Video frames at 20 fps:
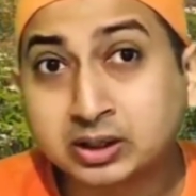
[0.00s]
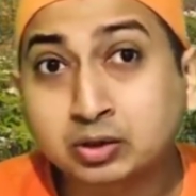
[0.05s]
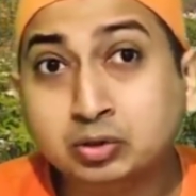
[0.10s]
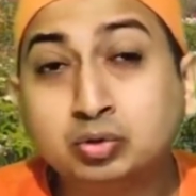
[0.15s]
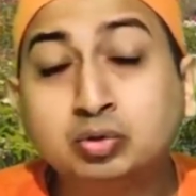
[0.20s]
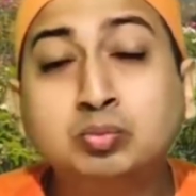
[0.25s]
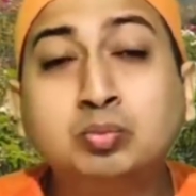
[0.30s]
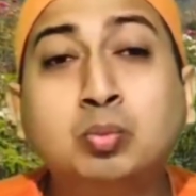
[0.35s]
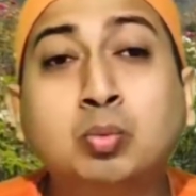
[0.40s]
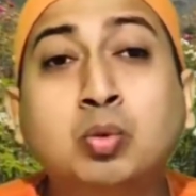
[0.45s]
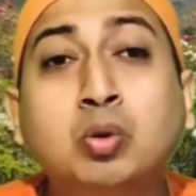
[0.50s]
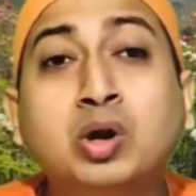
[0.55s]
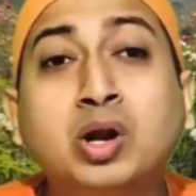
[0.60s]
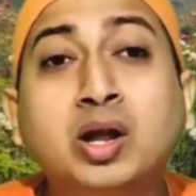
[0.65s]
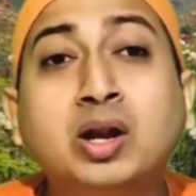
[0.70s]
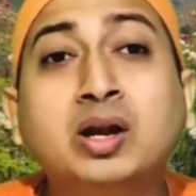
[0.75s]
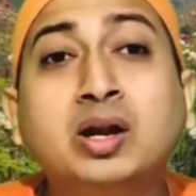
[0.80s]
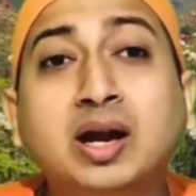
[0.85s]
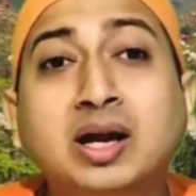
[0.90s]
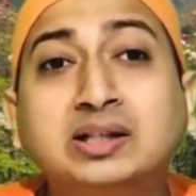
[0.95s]
কিন্তু
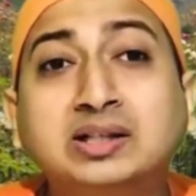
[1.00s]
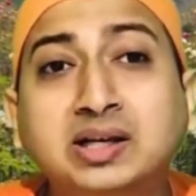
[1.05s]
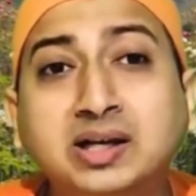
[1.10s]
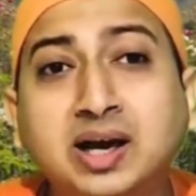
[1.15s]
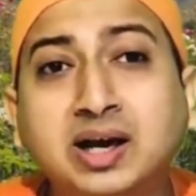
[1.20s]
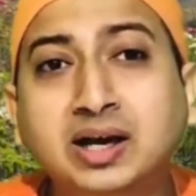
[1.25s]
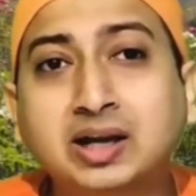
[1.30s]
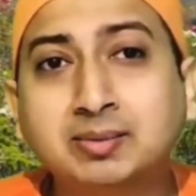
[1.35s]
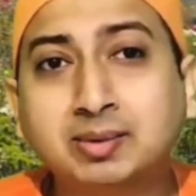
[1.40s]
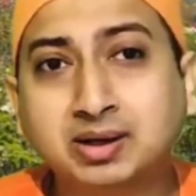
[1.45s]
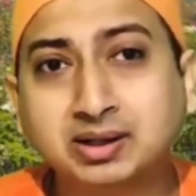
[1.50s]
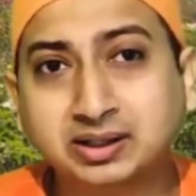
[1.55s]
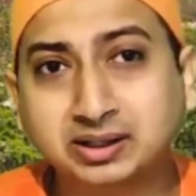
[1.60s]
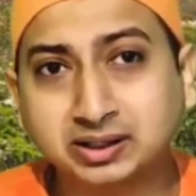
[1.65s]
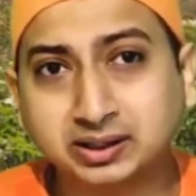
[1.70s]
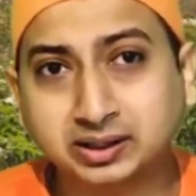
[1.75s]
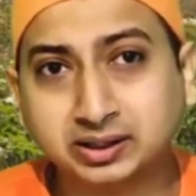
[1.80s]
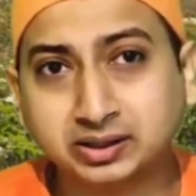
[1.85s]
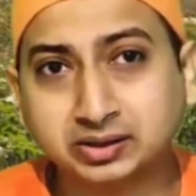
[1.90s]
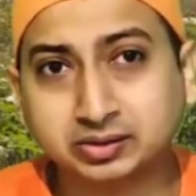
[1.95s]
মনের রাজা কাকে
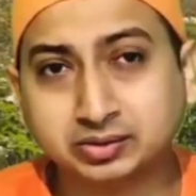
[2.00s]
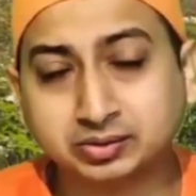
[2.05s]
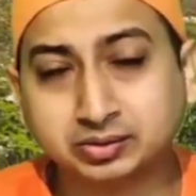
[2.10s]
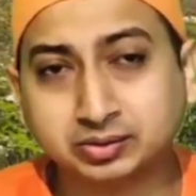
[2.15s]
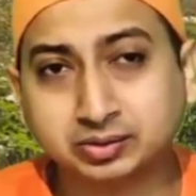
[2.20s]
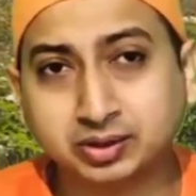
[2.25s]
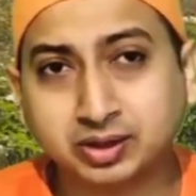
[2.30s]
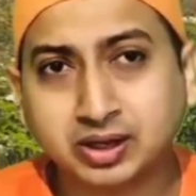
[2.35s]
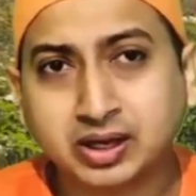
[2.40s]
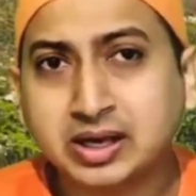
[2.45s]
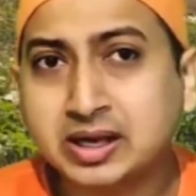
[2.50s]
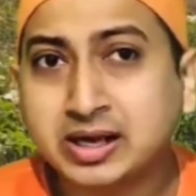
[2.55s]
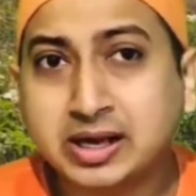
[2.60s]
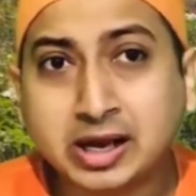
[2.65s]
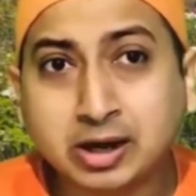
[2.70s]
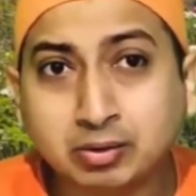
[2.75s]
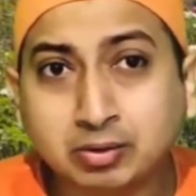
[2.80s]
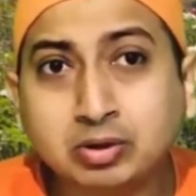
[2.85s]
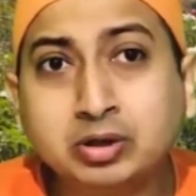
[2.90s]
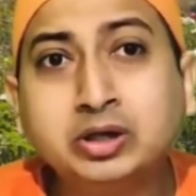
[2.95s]
বানিয়ে রেখেছ
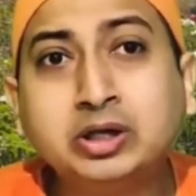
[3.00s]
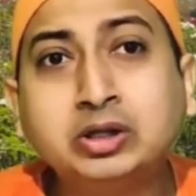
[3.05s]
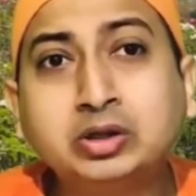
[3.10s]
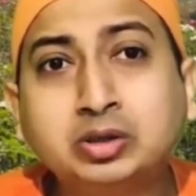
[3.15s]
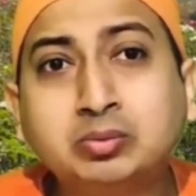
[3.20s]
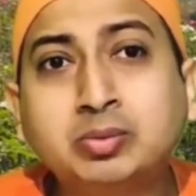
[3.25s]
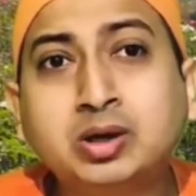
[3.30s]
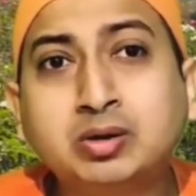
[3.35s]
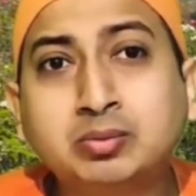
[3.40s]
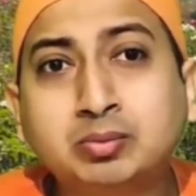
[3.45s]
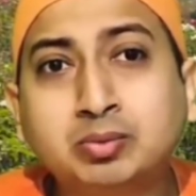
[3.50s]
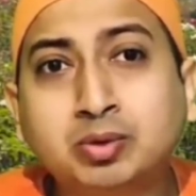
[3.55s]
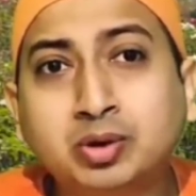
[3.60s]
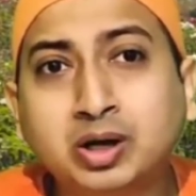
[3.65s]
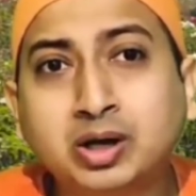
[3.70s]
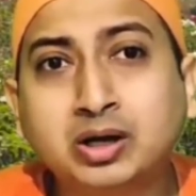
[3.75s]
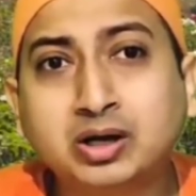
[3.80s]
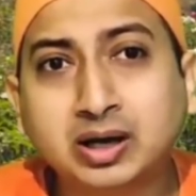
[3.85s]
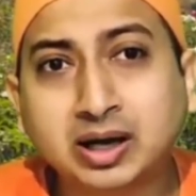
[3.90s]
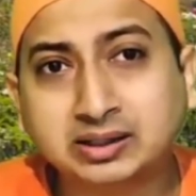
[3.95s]
এগুলি কি তোমার
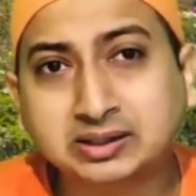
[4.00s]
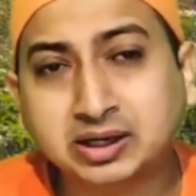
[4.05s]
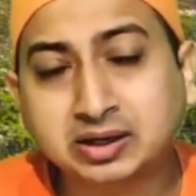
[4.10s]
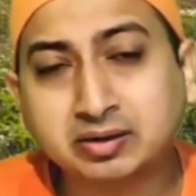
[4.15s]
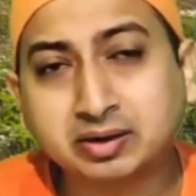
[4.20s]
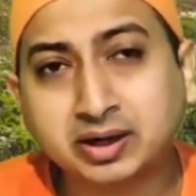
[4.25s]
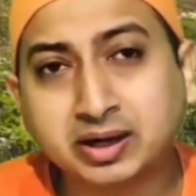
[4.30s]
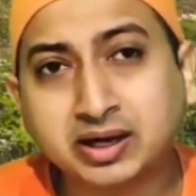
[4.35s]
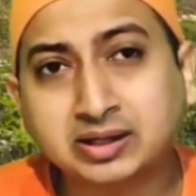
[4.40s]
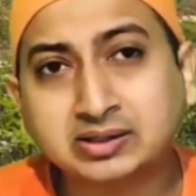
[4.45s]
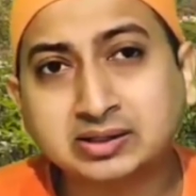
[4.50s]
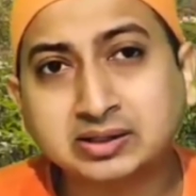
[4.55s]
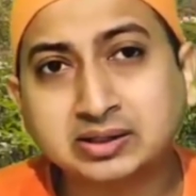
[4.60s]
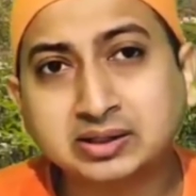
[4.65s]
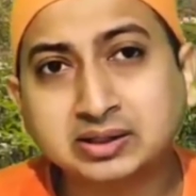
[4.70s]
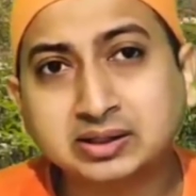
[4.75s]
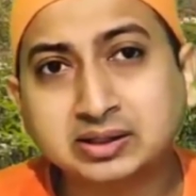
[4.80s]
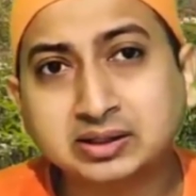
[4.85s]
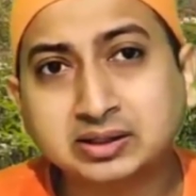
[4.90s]
মনের রাজা হয়ে গেছে